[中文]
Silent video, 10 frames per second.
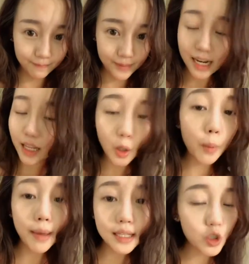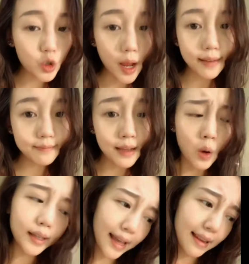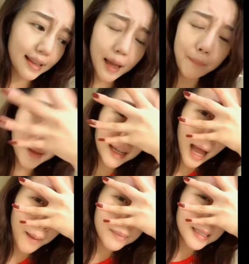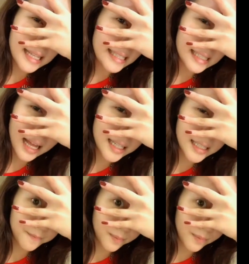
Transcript: 谁都没你帅，我的眼里根本看不见其他异性。